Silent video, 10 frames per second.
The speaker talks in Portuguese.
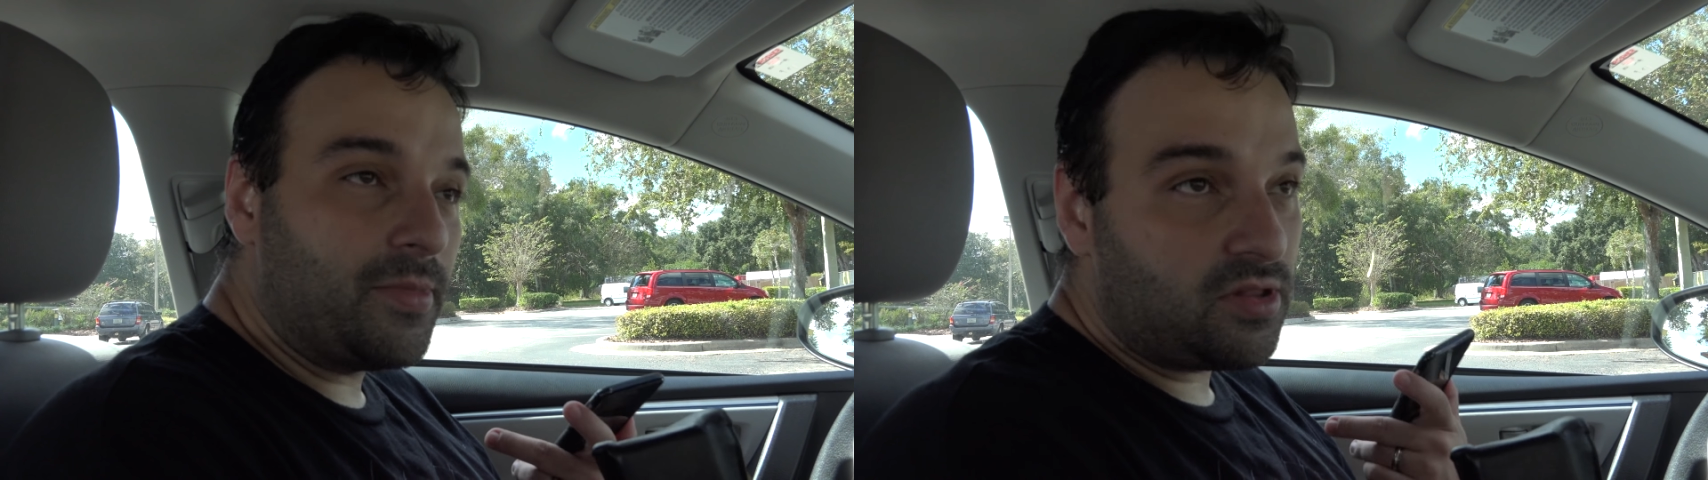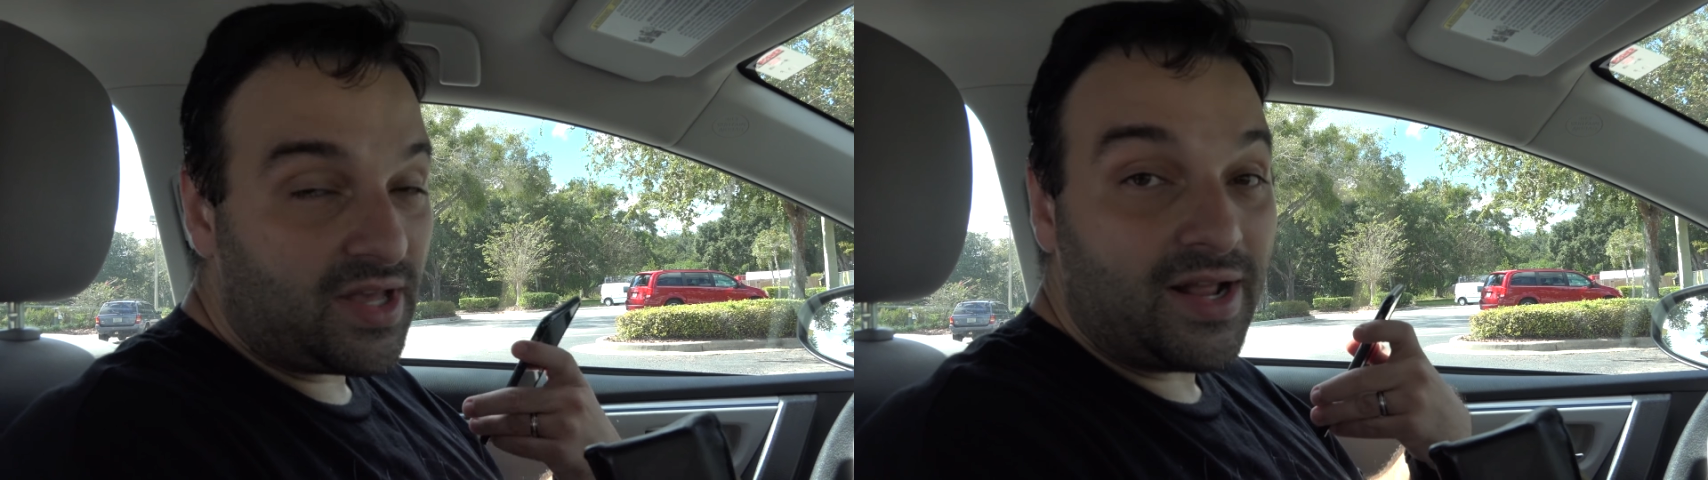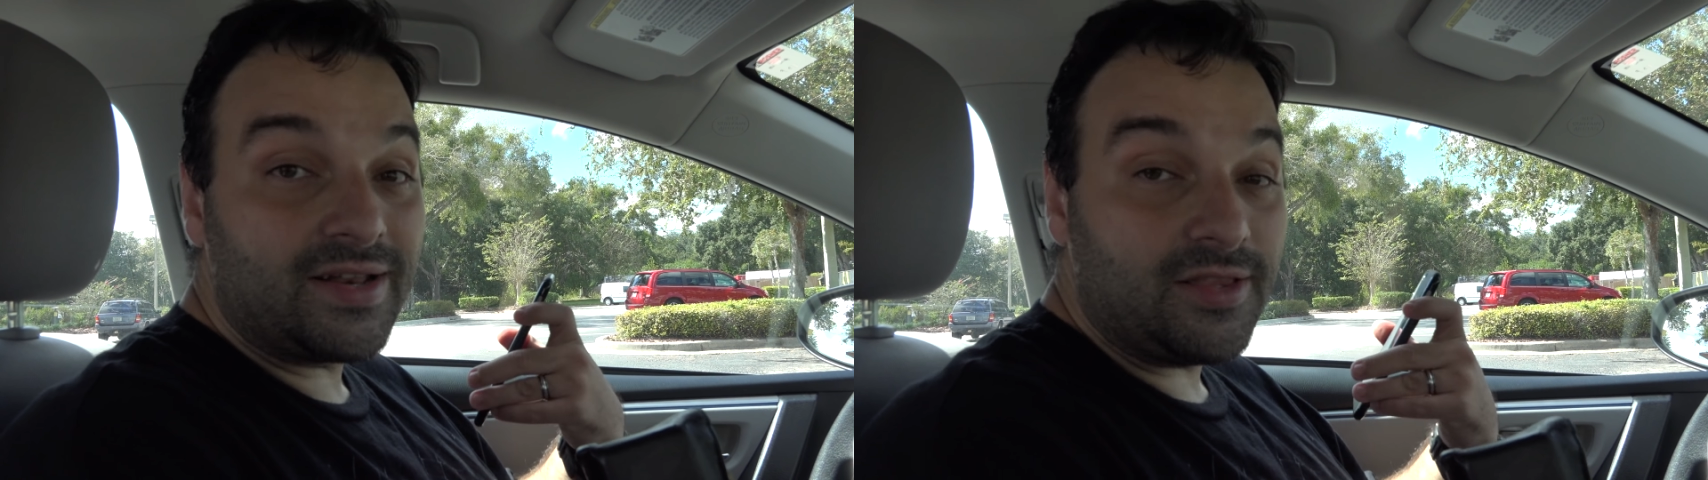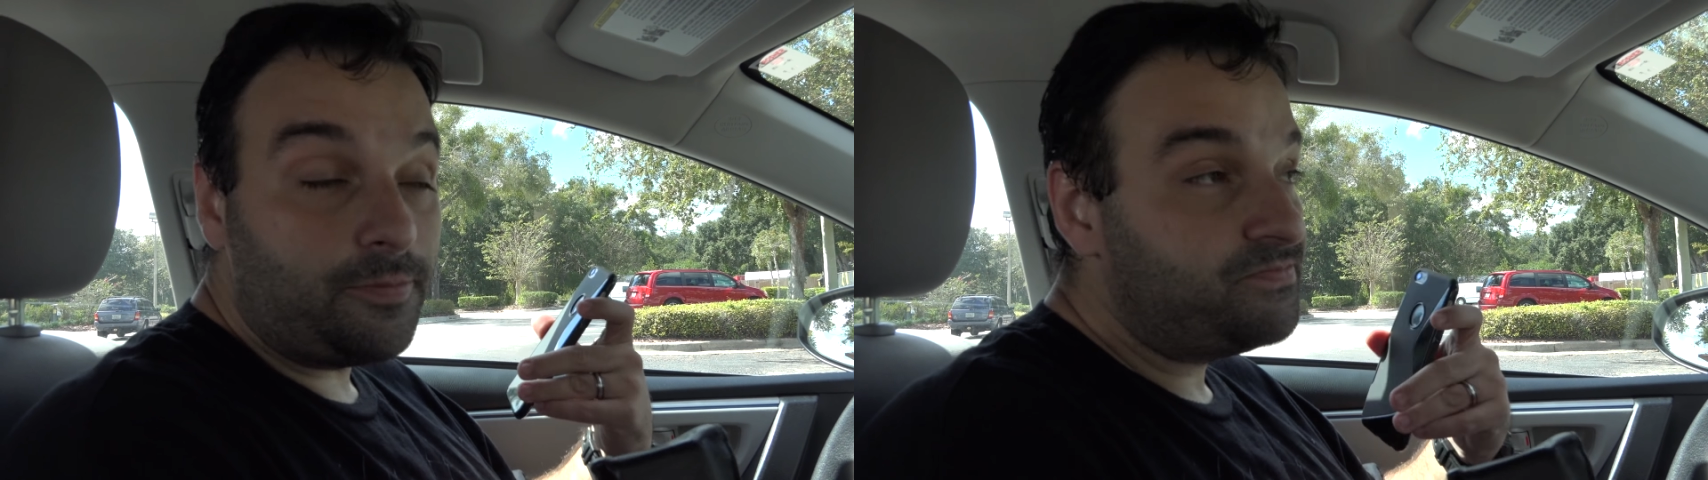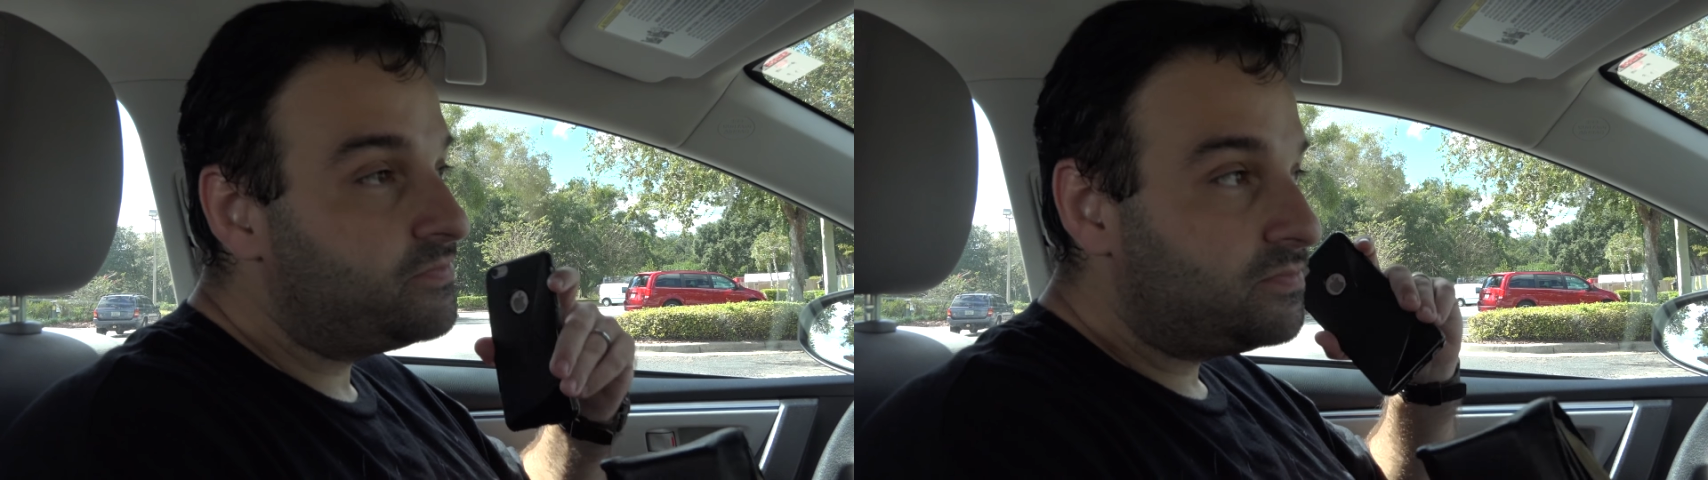mais usar
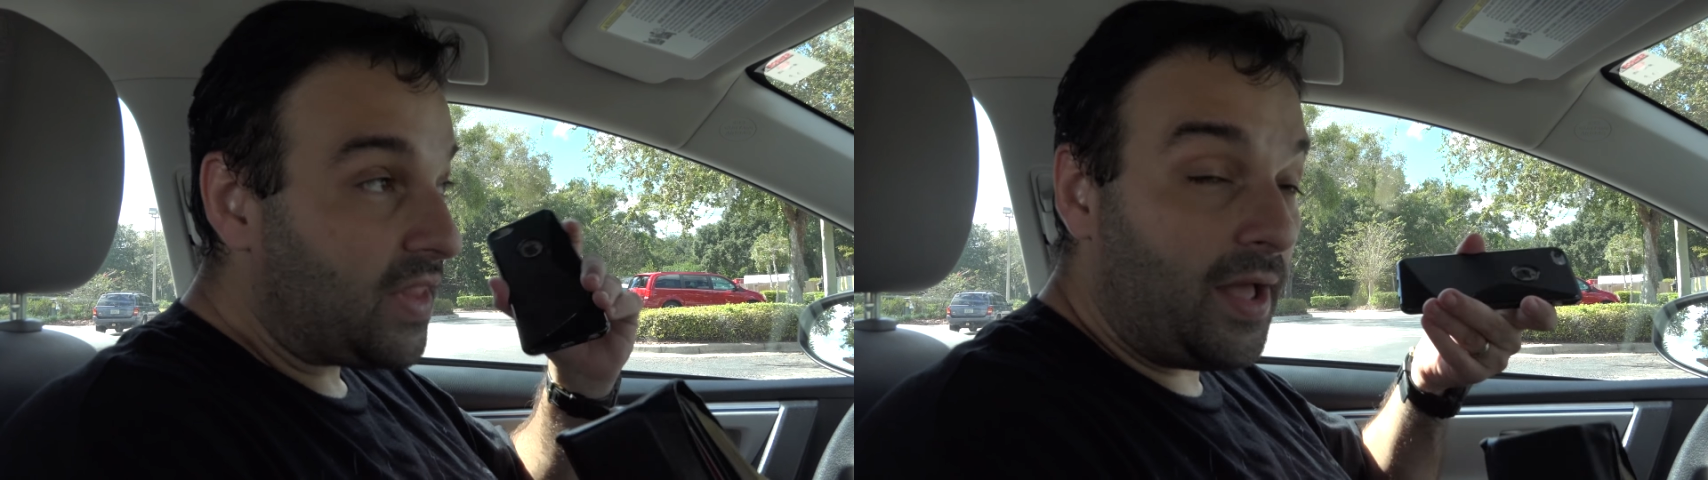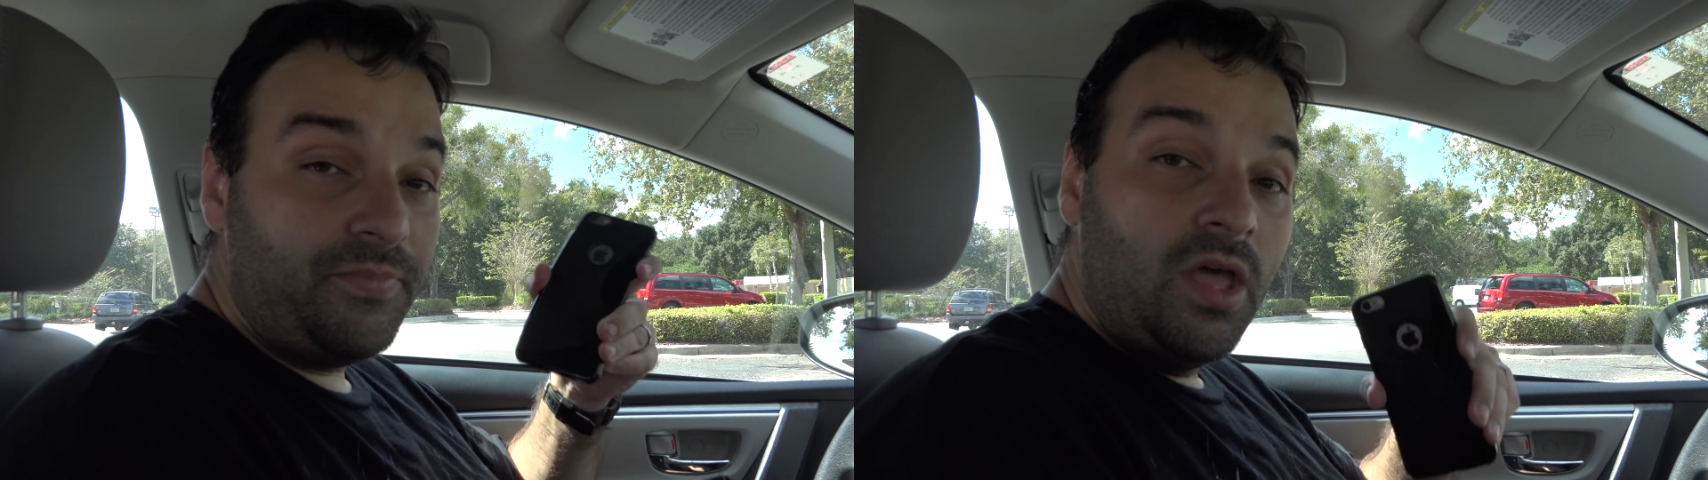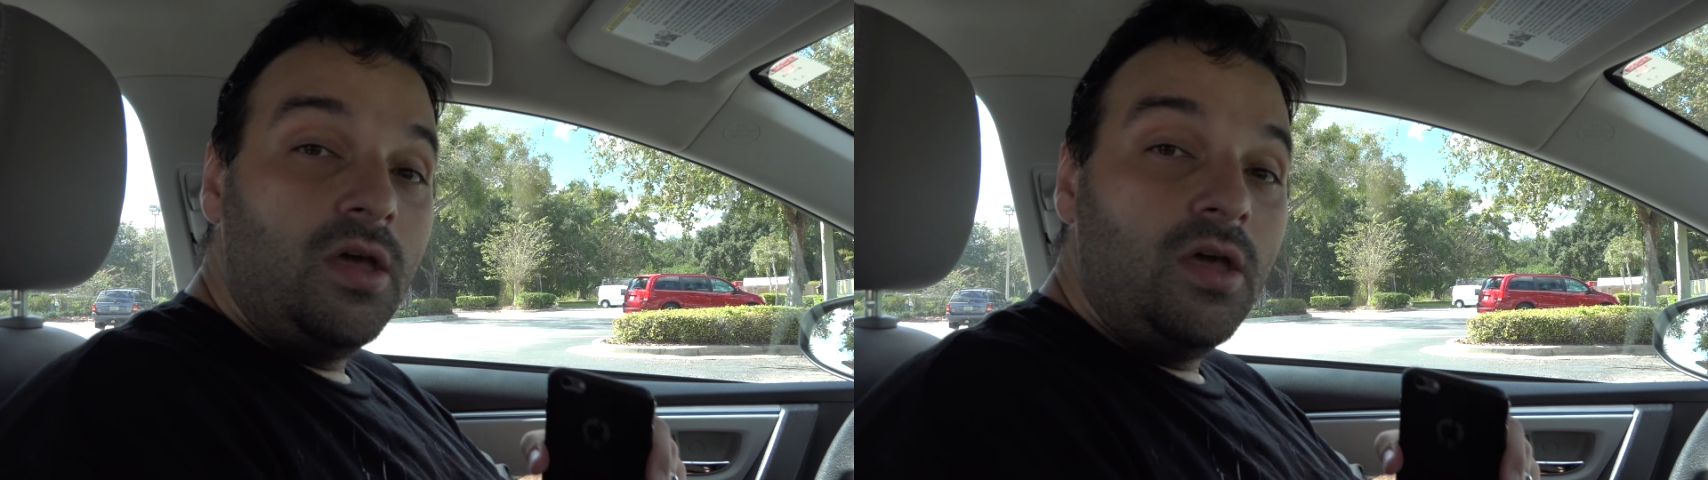cartão, tá?